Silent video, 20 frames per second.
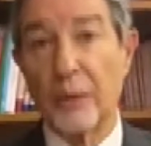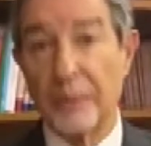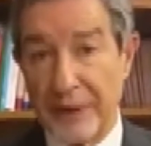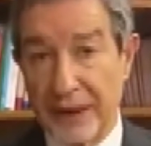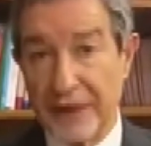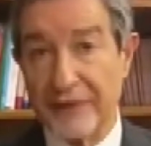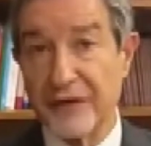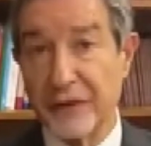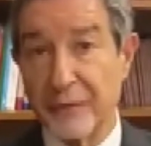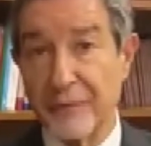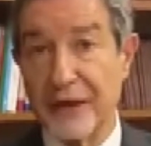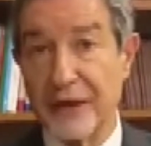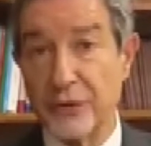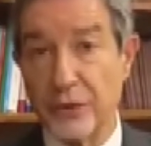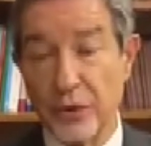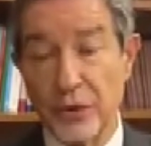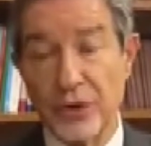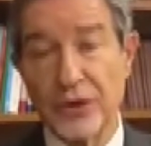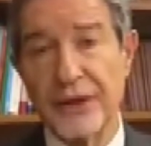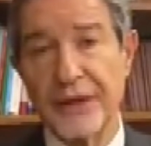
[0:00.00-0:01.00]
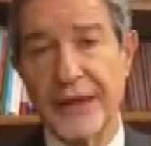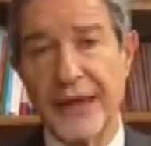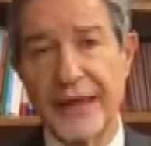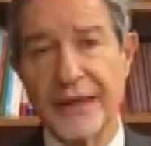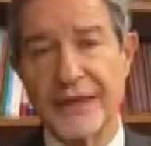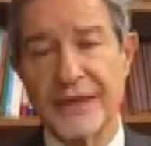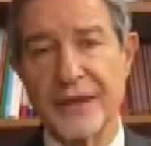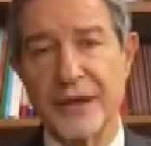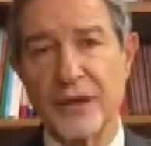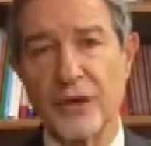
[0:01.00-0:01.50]
appena firmato
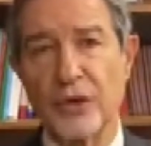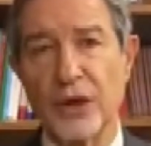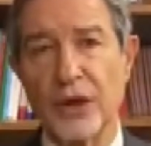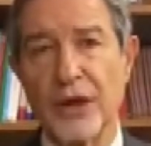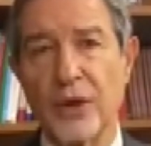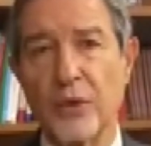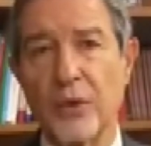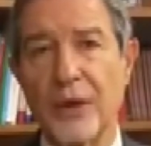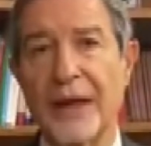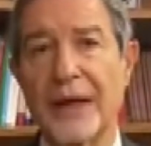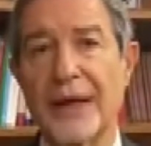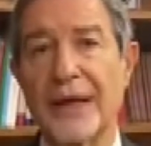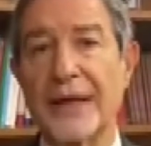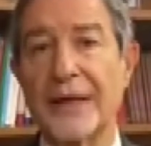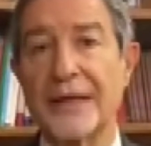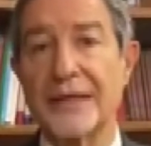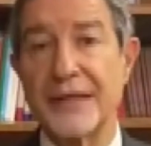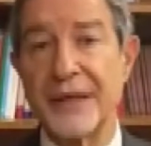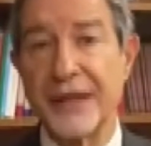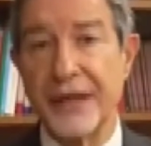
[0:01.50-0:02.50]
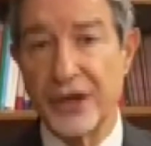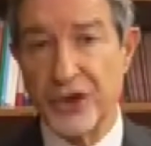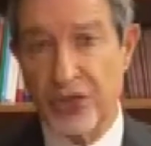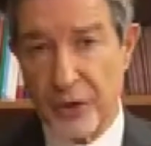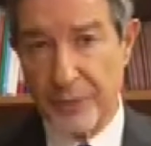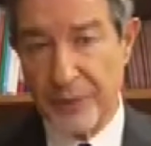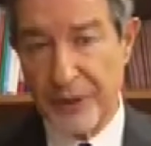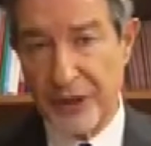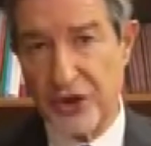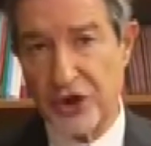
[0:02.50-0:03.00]
l'ordinanza con la quale si
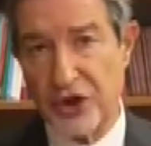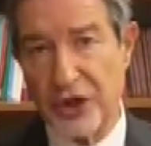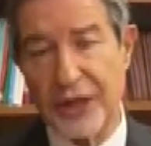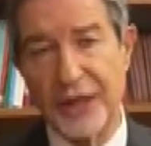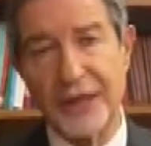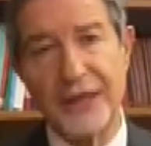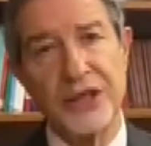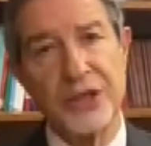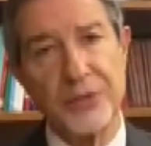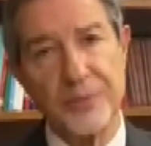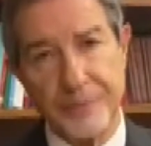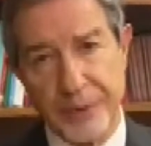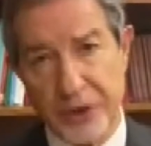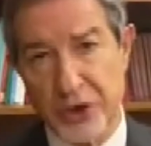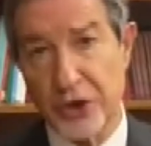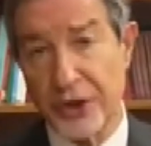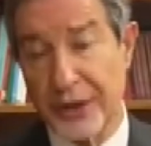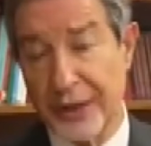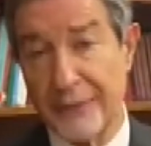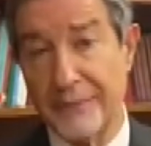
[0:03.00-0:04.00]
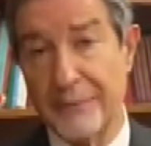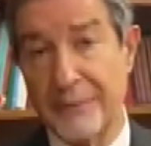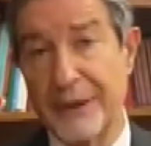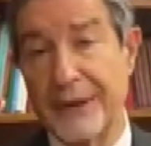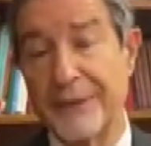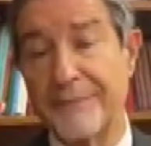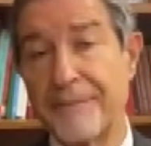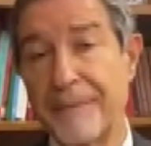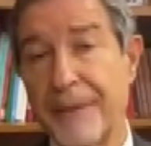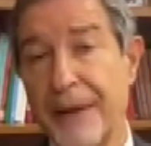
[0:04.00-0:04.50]
recepisce il
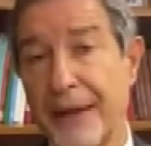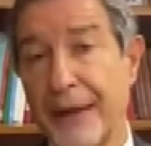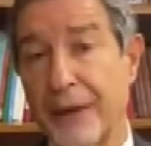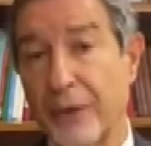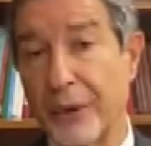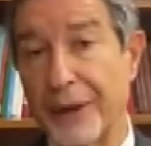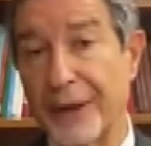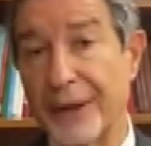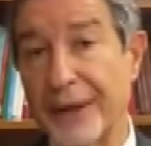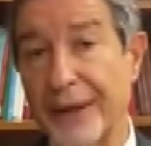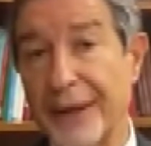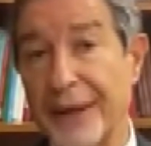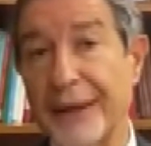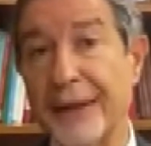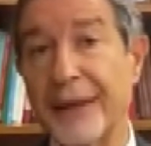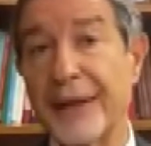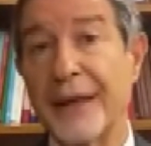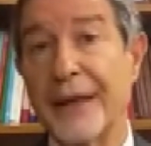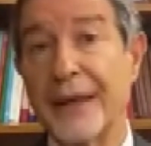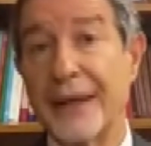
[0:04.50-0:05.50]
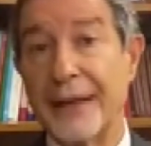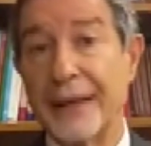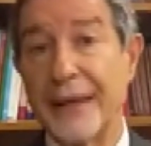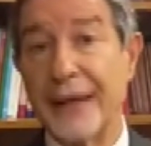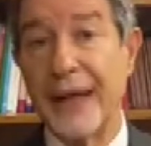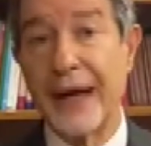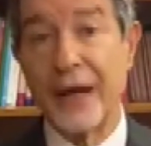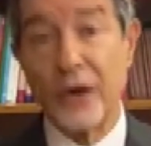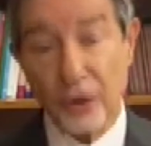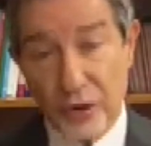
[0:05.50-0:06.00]
DPCM e quindi eh,
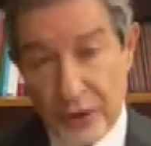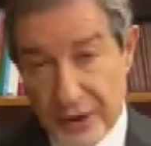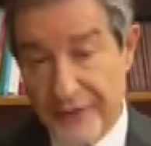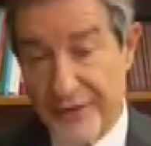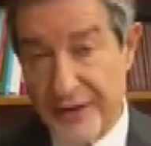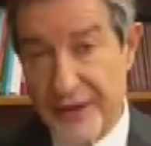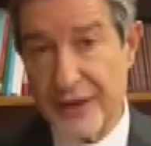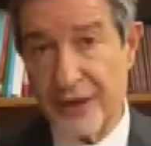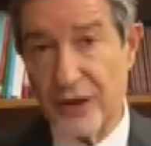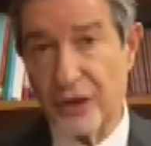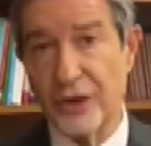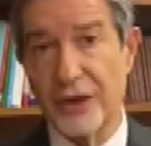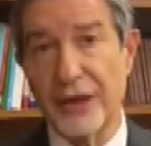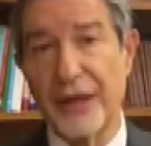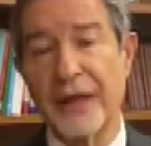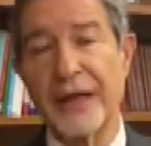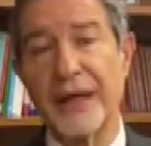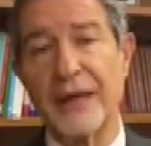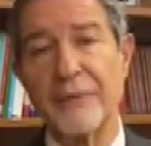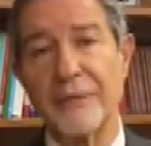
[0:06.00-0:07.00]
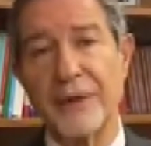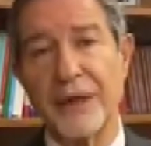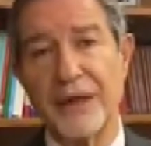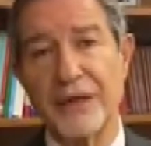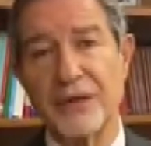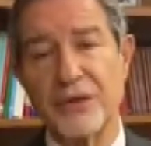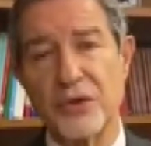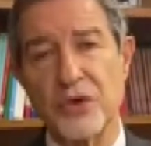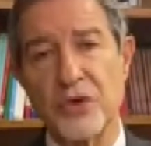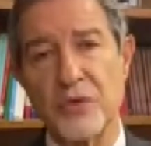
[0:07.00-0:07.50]
la condivisione che il
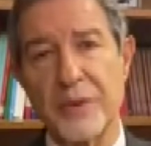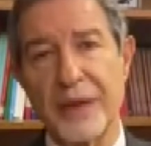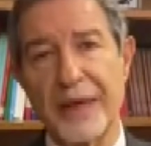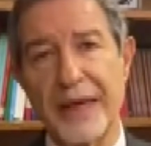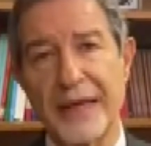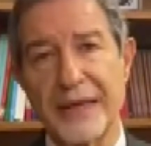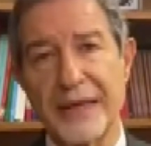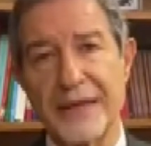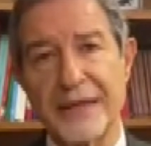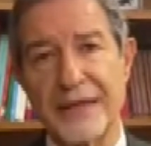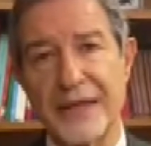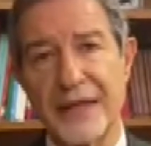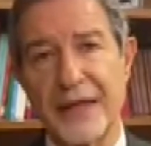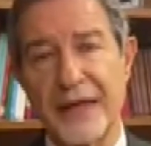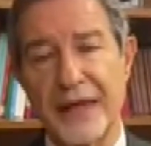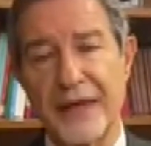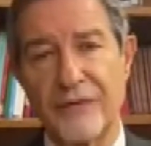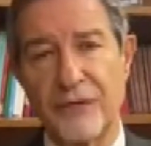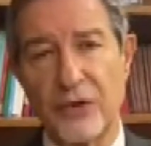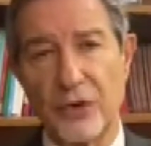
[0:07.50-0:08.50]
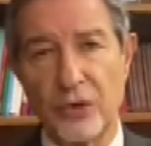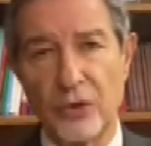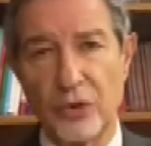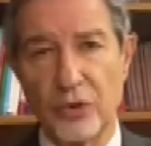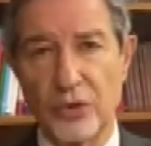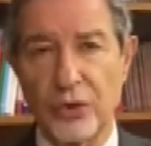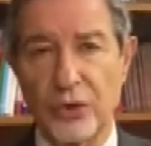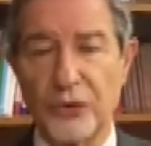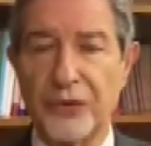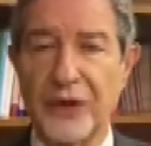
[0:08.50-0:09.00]
Ministro Speranza ha
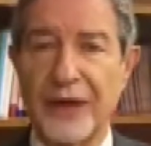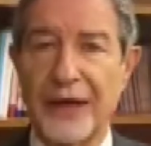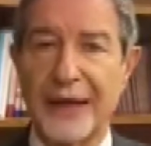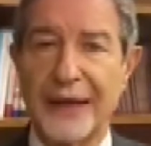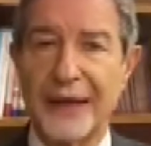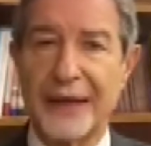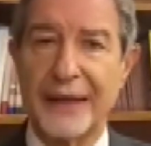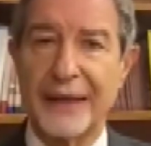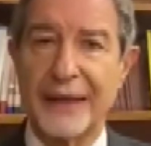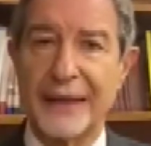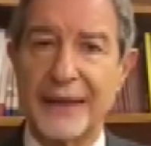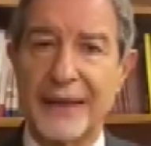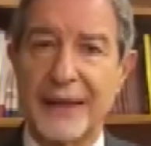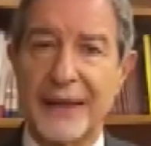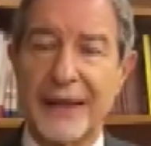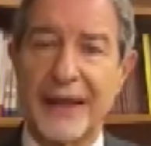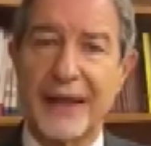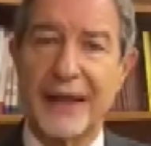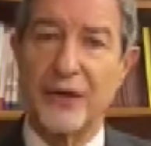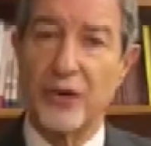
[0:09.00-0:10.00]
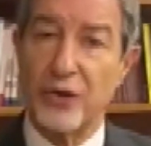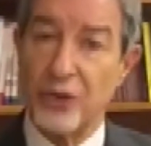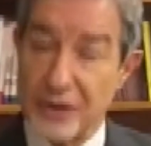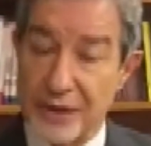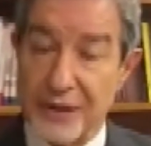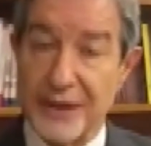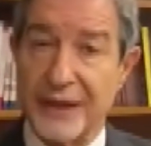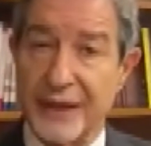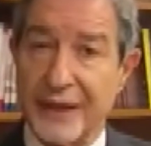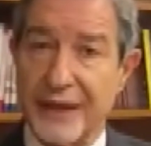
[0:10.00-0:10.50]
voluto fare della
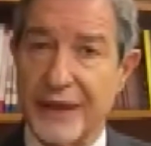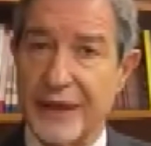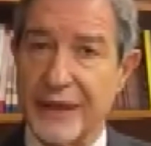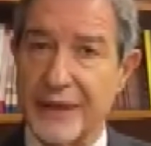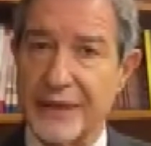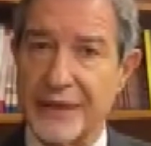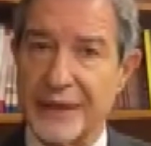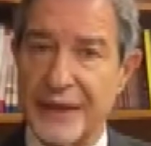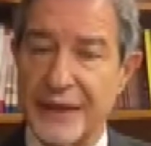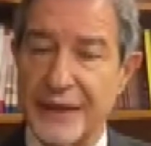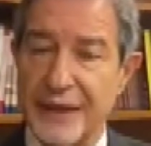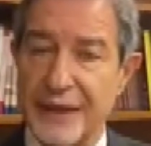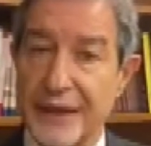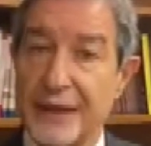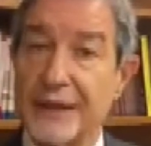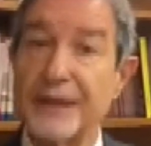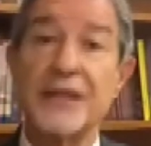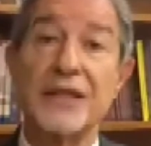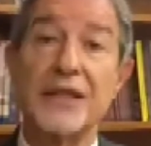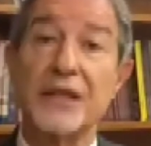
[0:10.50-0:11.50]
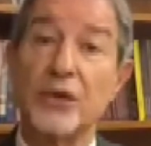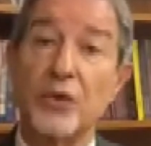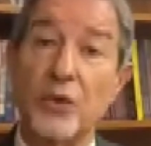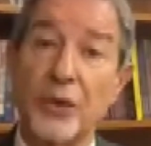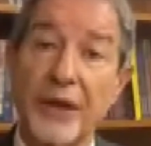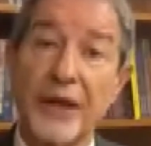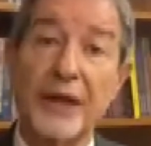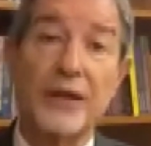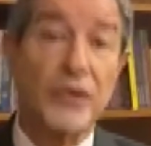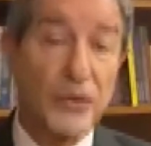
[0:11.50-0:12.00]
nostra richiesta di
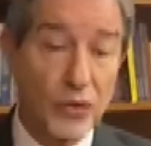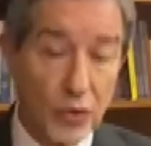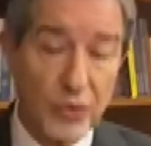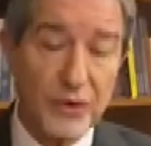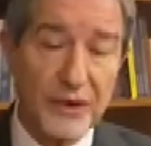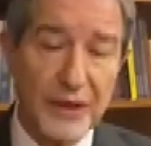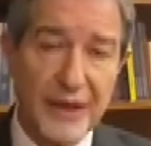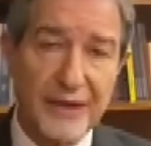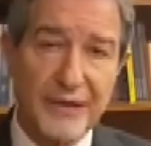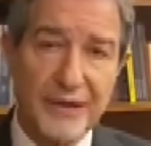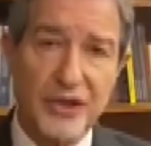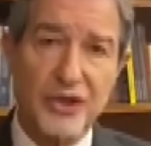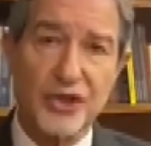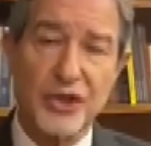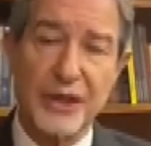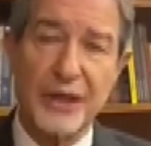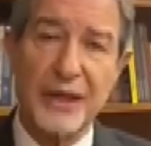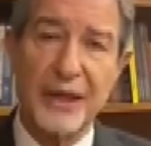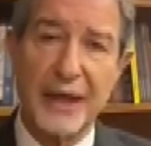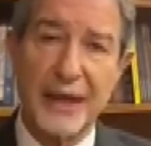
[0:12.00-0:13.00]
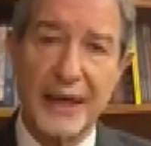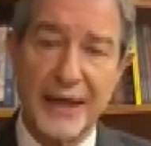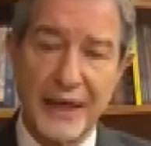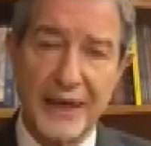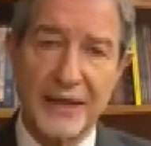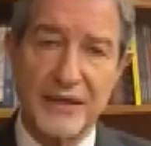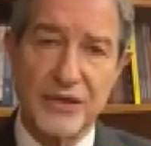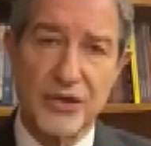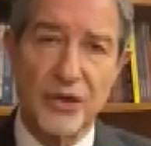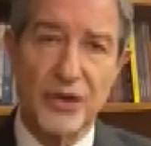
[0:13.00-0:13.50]
istituire in tutta la Sicilia
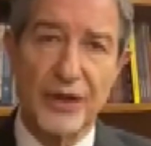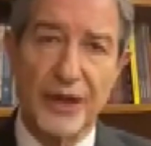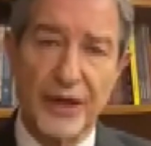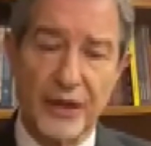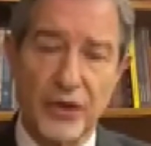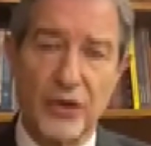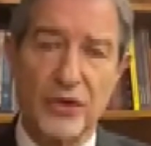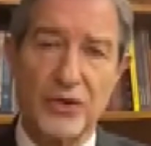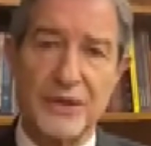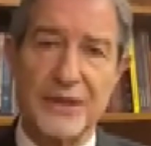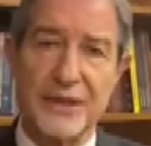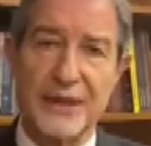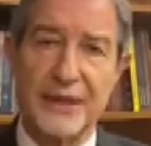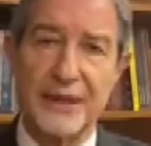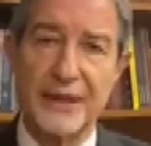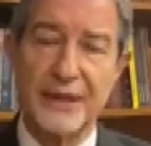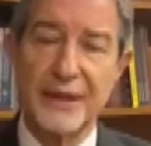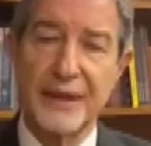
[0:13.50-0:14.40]
la zona rossa.